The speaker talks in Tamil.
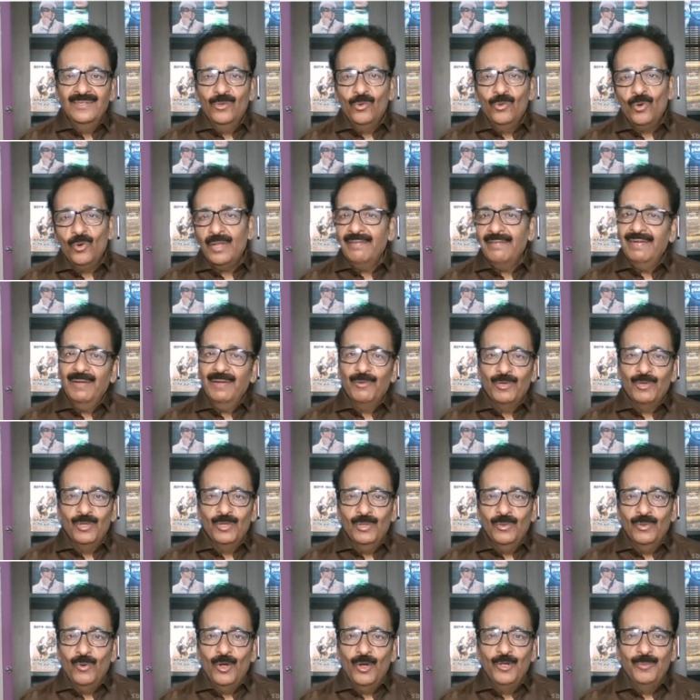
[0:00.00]
கூடவே ஒரு
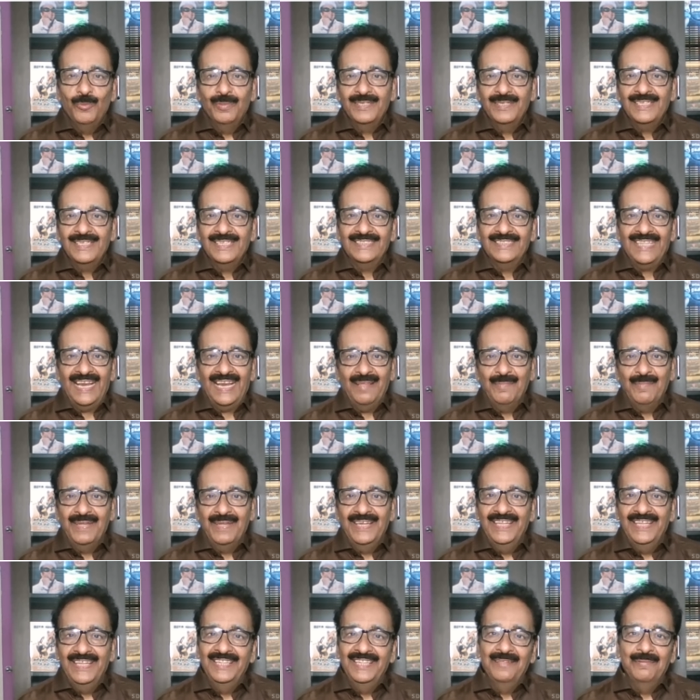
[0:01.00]
ஓய்வு பெற்ற தலைமை
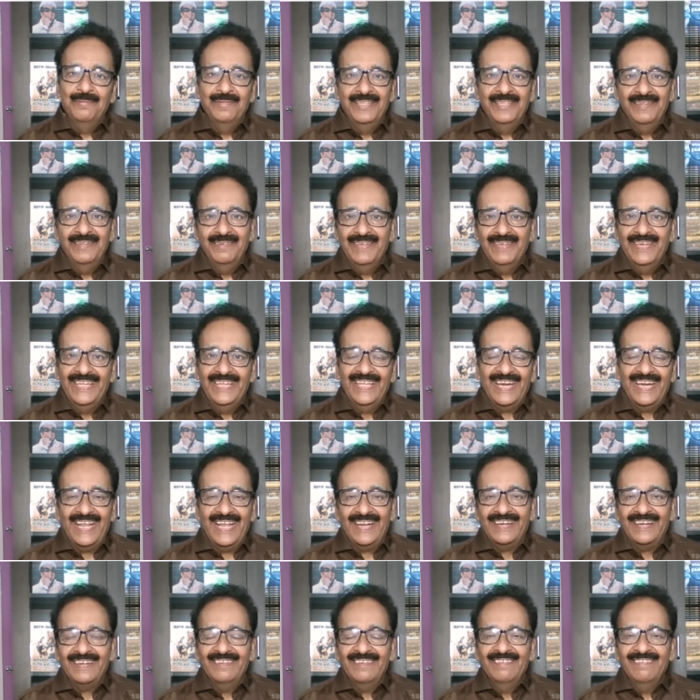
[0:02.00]
நீதிபதியும்
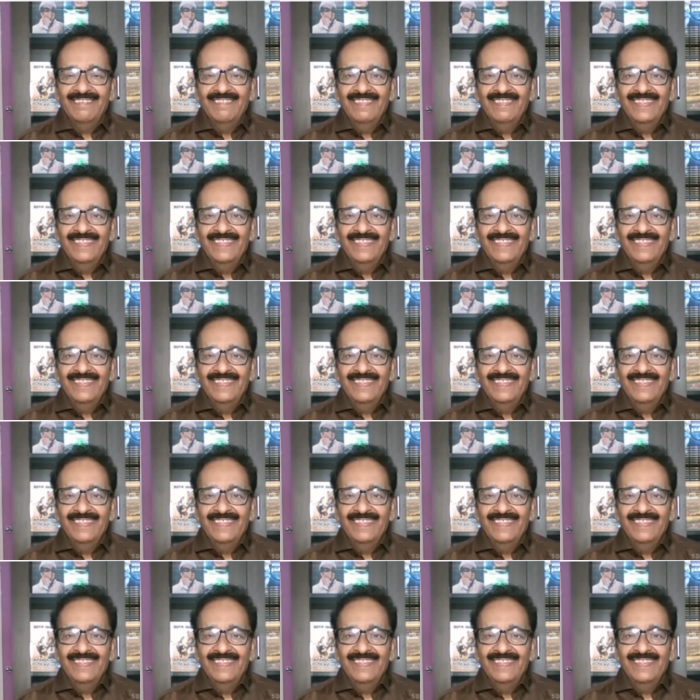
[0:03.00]
இருக்கிறார்